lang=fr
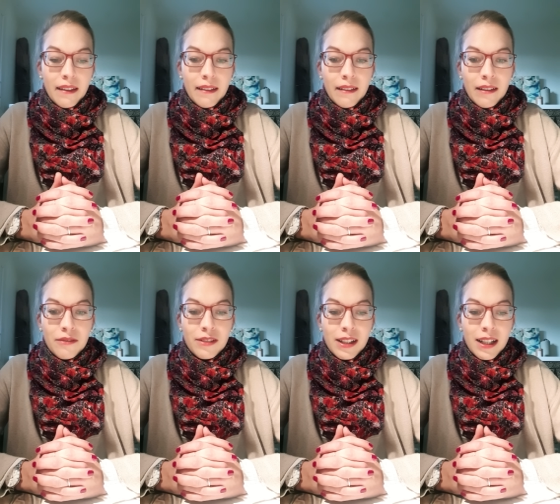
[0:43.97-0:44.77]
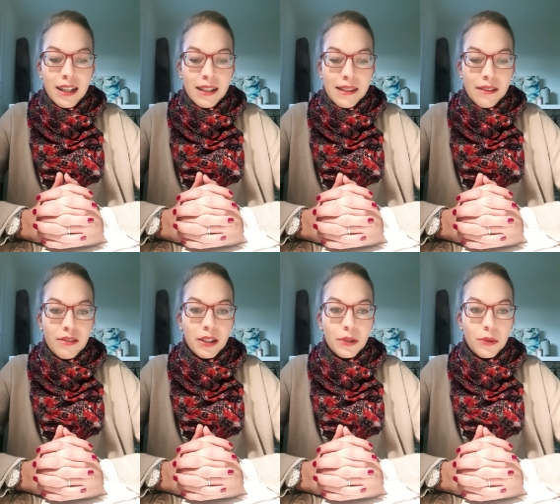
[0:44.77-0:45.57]
Euh, voilà, à
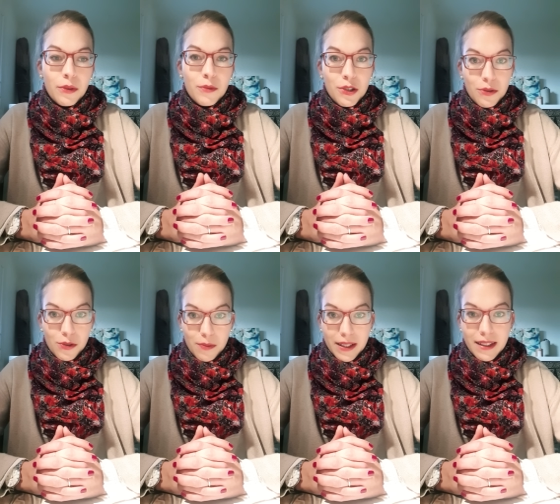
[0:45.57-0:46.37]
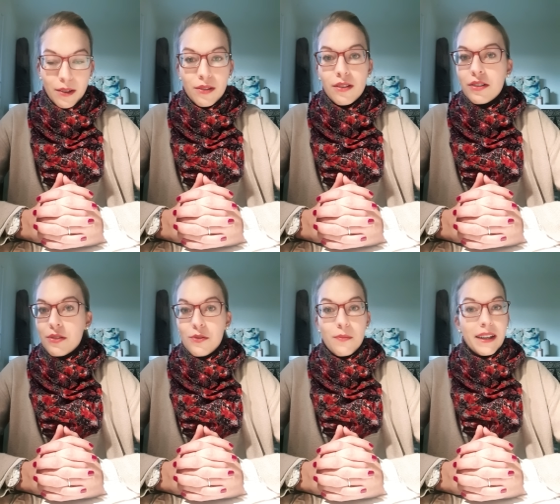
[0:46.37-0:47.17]
savoir que moi je ne suis pas tarologue, je
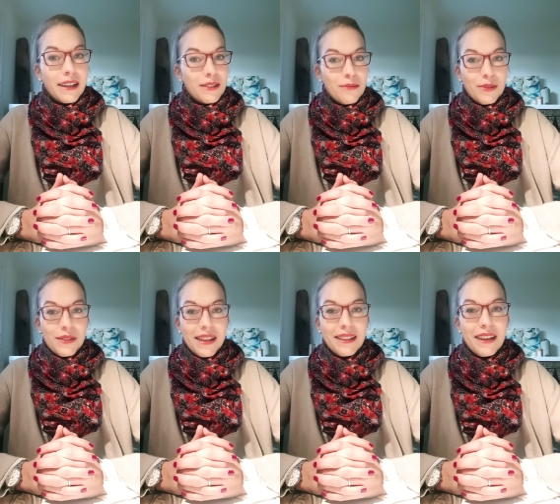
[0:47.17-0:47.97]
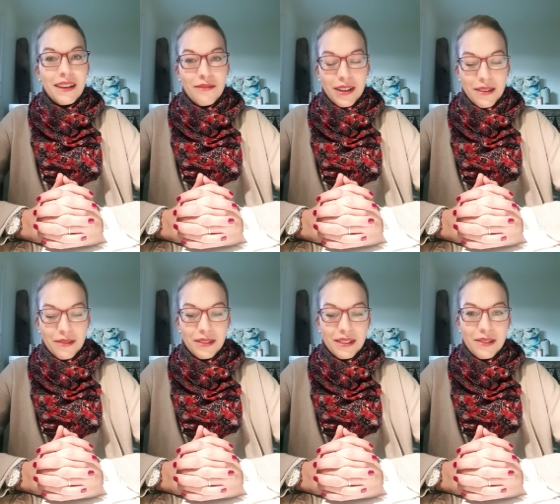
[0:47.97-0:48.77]
ne suis pas cartomancienne et
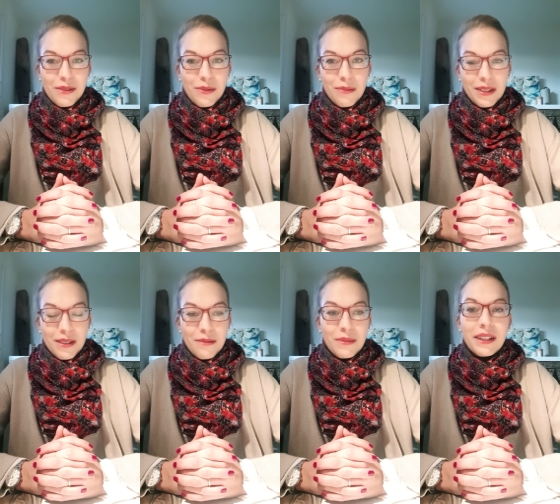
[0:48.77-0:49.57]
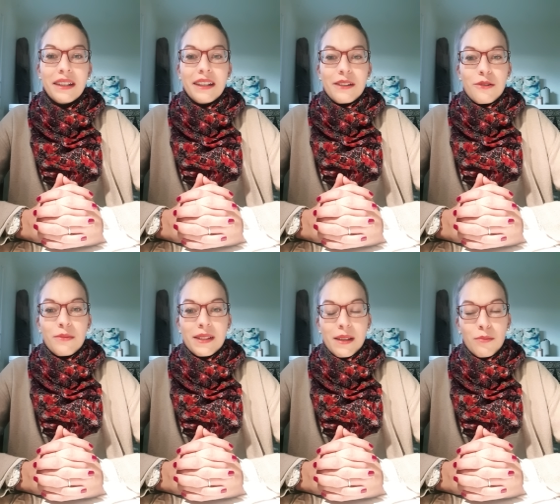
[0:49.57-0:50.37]
voyante, je suis médium. Je
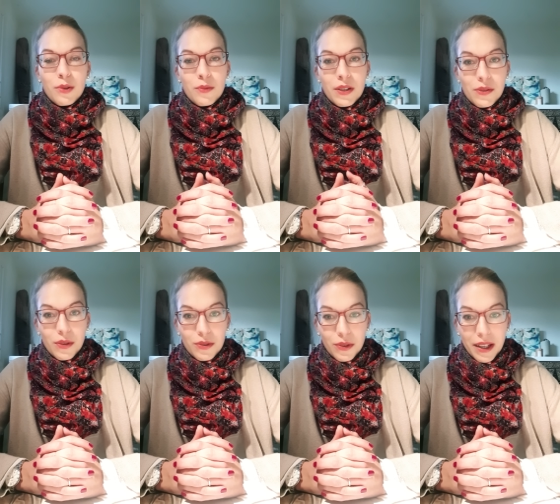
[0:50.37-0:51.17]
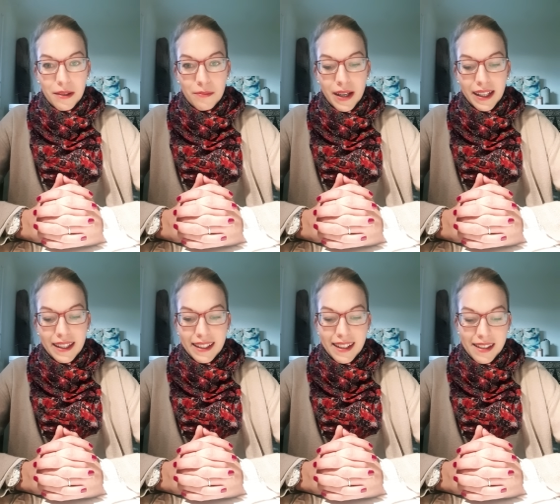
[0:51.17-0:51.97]
m'aide simplement à structurer ma
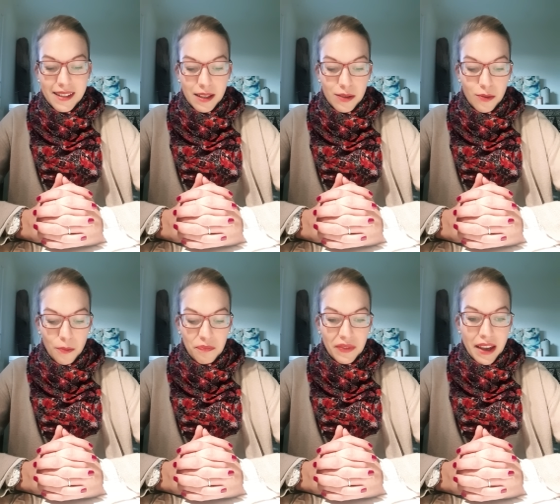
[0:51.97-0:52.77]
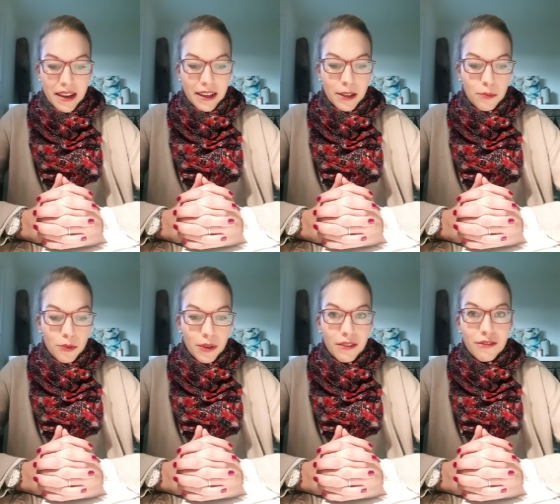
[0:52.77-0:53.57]
canalisation. Et
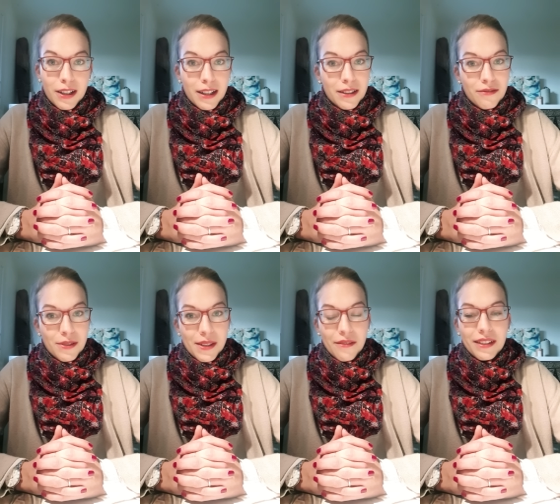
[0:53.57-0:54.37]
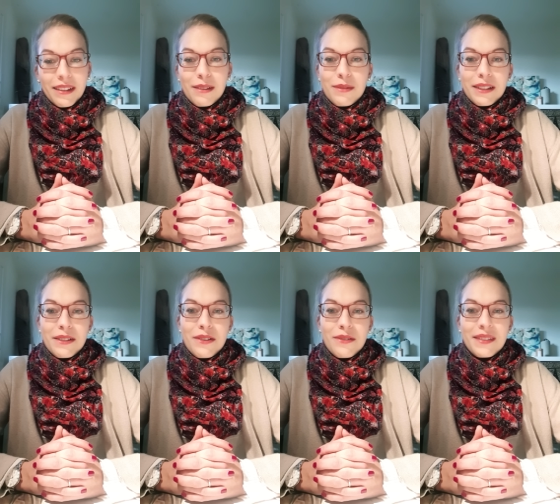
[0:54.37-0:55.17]
puis voilà, vous savez très bien,
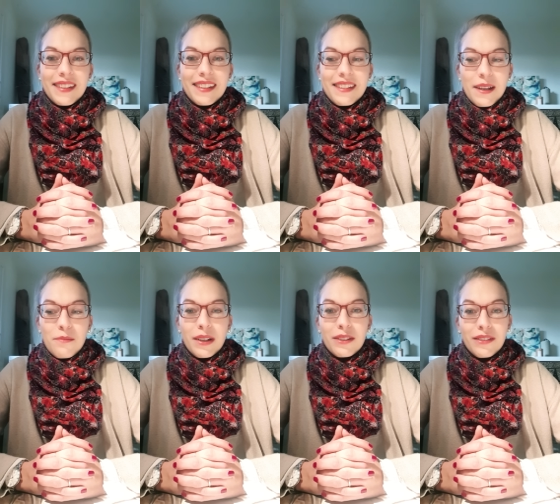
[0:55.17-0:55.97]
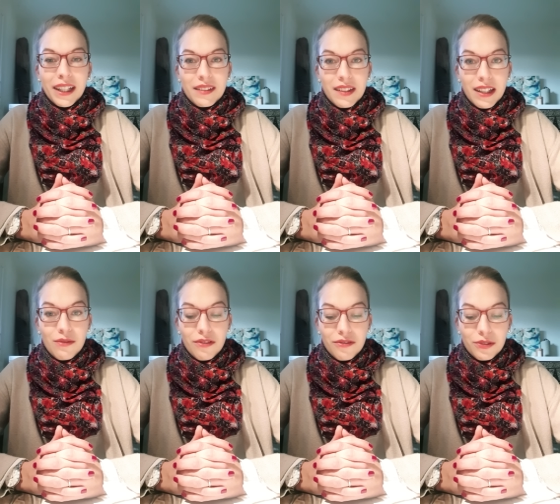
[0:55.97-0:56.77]
je ne détiens pas de vérité, il
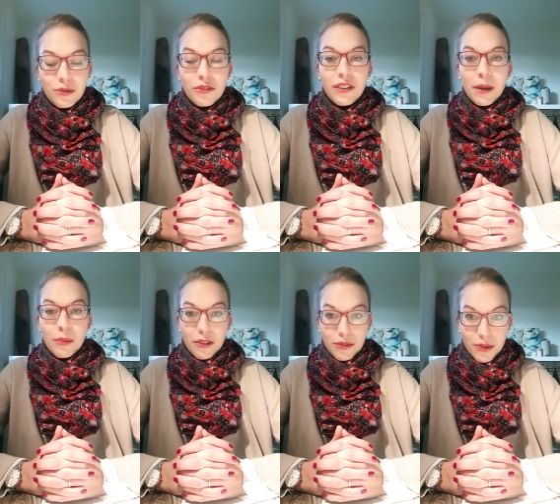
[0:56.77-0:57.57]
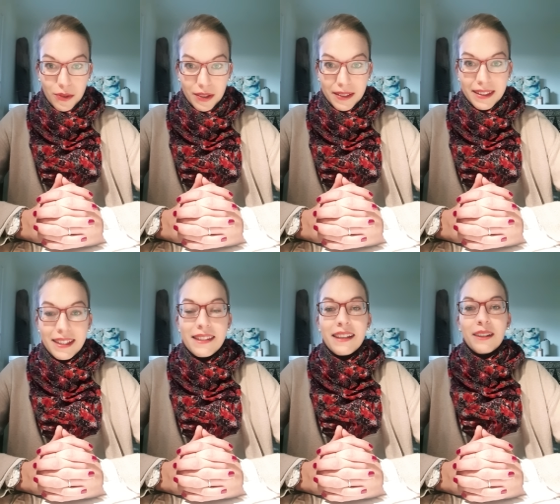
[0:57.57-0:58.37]
vous faut donc faire preuve de
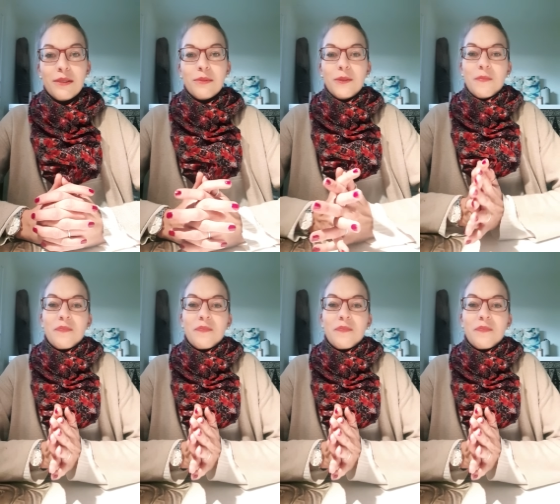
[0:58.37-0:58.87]
discernement.